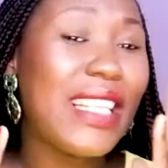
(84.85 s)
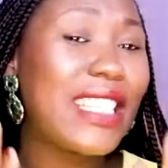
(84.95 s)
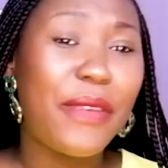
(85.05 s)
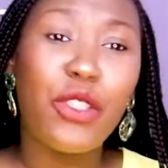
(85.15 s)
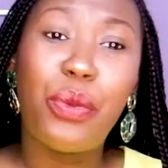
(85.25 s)

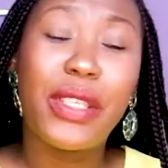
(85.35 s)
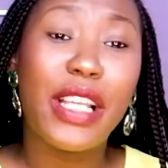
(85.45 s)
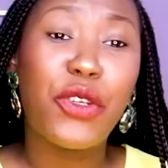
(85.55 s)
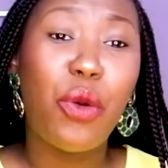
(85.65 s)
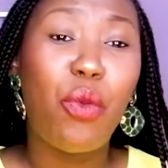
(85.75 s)
Ça fait depuis
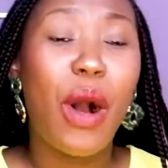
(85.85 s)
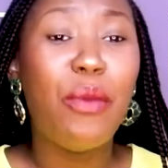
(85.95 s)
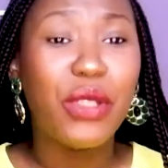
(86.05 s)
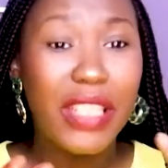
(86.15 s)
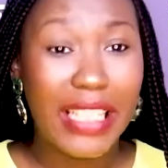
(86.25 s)
quelques mois,
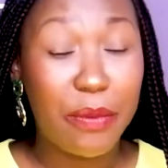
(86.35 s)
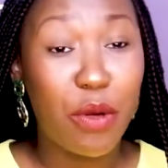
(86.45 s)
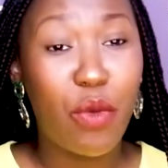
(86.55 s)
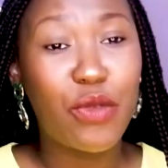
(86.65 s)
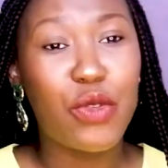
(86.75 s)
mon
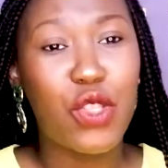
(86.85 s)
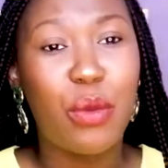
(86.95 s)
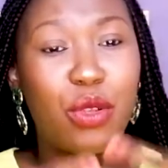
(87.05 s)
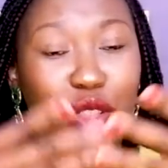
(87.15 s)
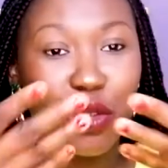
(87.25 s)
équipe et moi, nous
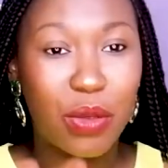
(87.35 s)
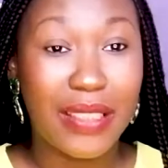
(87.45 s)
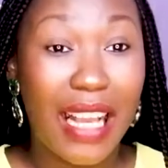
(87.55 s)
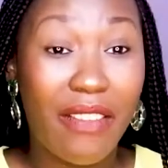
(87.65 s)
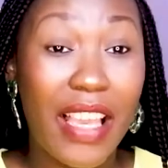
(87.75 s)
sommes en train de
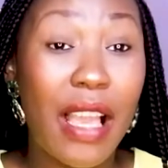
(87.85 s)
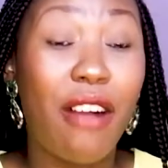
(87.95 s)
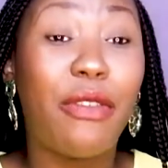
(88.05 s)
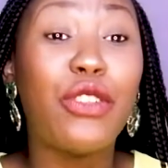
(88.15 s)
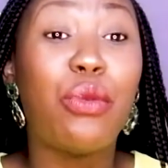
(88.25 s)
travailler
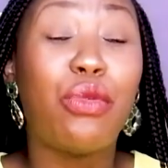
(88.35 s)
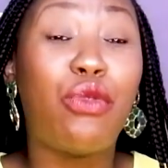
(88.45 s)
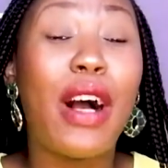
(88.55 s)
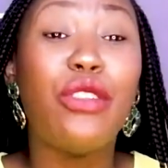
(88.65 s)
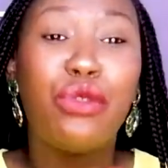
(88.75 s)
en train de
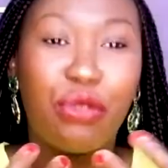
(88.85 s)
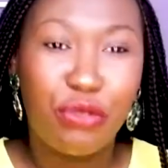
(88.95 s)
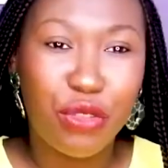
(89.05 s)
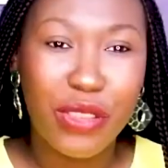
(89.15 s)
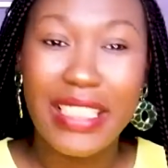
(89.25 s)
pouvoir te
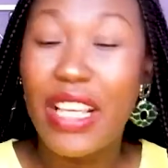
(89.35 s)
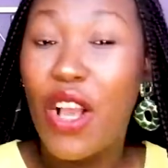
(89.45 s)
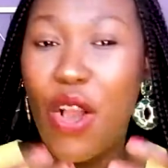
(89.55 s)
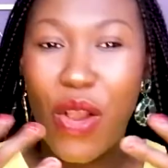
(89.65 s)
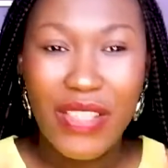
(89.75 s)
fournir
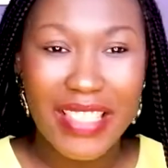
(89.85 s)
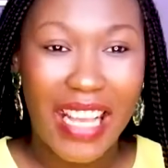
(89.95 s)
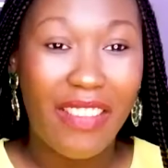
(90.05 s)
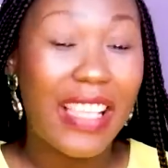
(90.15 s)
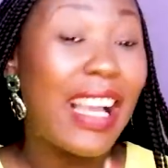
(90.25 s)
un
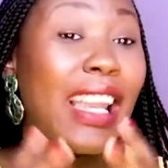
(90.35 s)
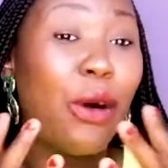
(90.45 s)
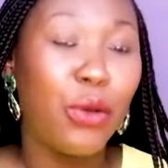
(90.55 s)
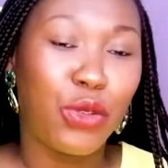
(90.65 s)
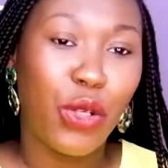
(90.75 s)
travail à
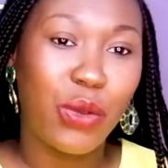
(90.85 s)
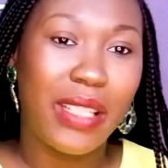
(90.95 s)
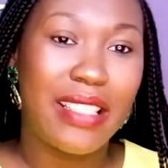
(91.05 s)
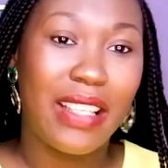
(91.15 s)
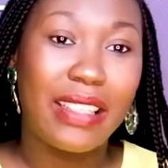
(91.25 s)
la hauteur de
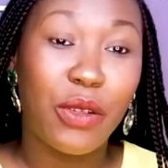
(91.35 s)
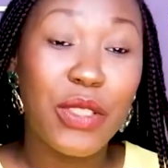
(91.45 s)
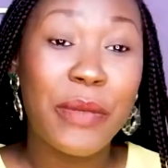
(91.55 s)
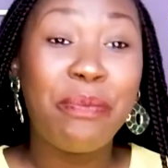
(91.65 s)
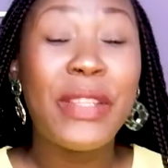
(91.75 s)
tes
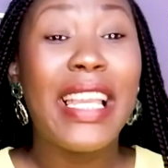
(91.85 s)
attentes.